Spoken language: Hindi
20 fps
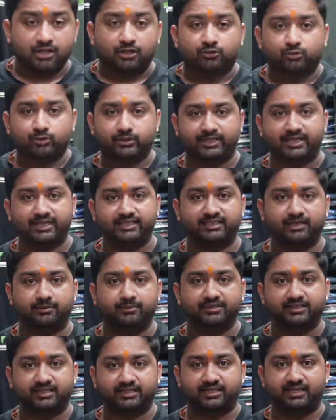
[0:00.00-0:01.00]
तो ये थे
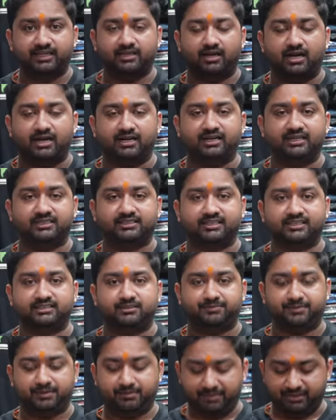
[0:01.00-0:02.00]
अभी तक के हार्नेस के
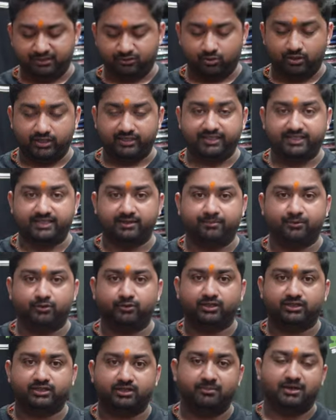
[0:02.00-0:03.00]
सबसे बेस्ट क्वालिटी के
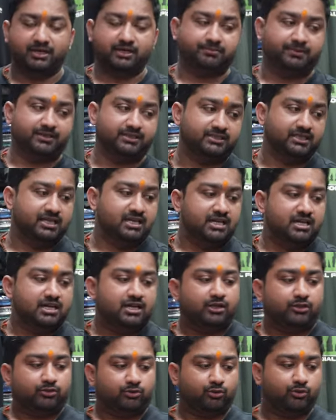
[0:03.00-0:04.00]
प्रोडक्ट हमारे पास
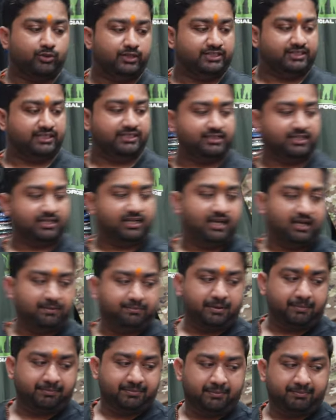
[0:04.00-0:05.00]
तो इसी तरह
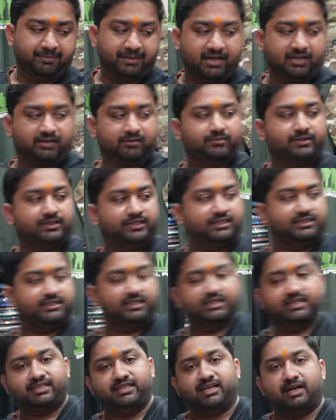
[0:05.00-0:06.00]
आप अपना प्यार हमें
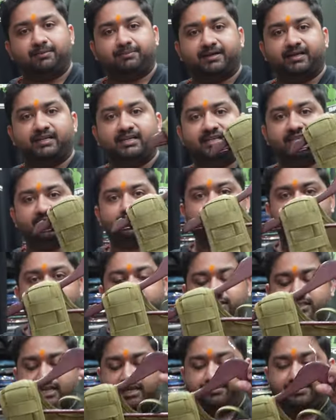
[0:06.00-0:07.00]
देते रहिए आपके लिए कुछ
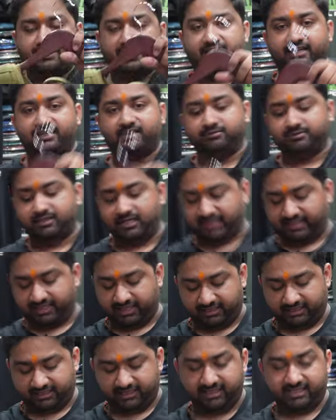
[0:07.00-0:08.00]
इस टाइप के आइटम्स लेके
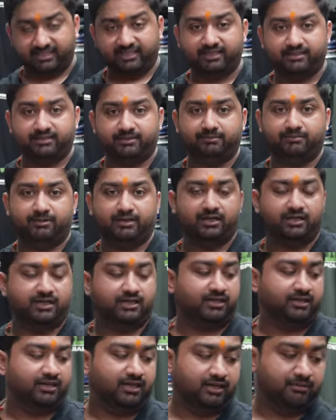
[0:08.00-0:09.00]
आते रहेंगे
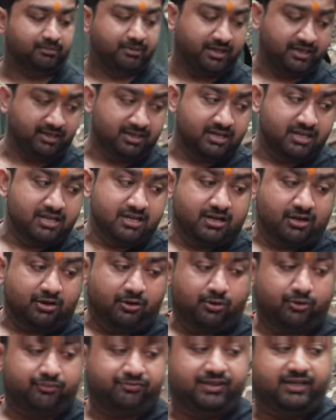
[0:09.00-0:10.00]
हर बार
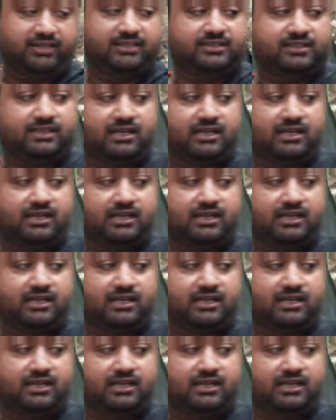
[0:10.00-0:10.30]
और फ्रेंड्स